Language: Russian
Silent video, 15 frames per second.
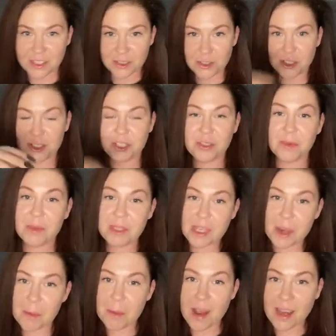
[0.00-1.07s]
Слушайте, у
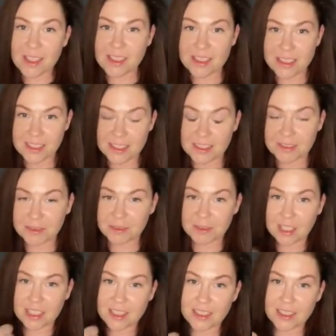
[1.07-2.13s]
меня магний в
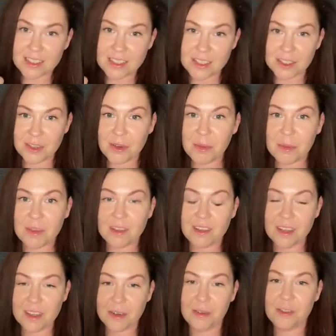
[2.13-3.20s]
таких
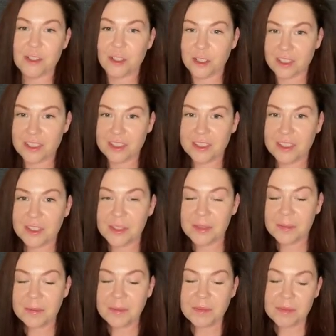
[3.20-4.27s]
дозировках хороших
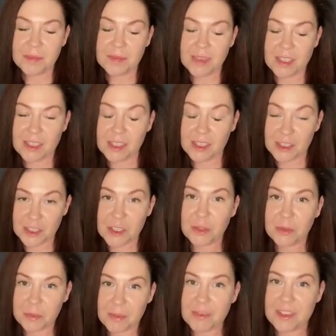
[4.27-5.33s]

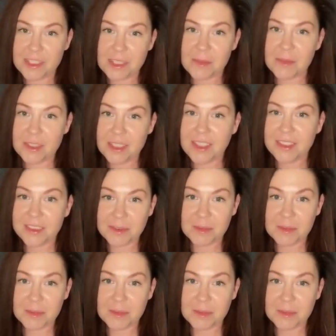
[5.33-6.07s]
что, поверьте мне,